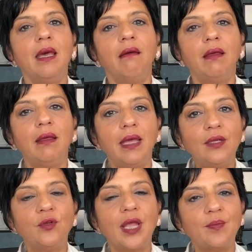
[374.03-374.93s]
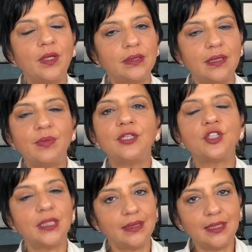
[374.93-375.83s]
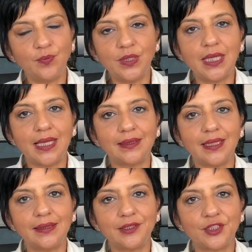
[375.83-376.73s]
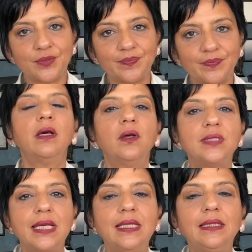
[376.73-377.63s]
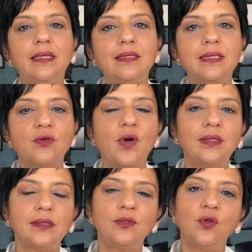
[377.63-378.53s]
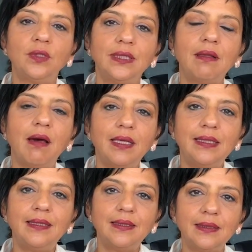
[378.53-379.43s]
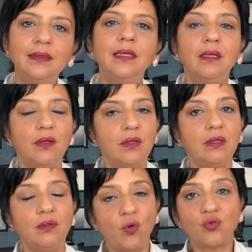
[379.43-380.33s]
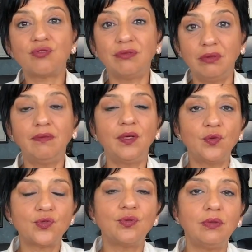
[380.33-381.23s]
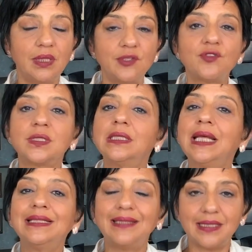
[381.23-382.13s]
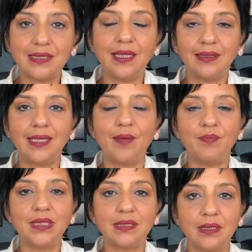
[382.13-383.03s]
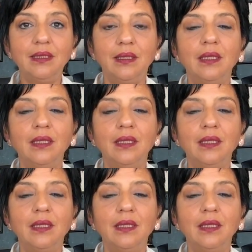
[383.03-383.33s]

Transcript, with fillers: e, en önemli alınabilecek tedbirlerdendir. Özellikle risk altında olan ailelerin e, yoksulluk ve yoksunluk açısından desteklenmesi,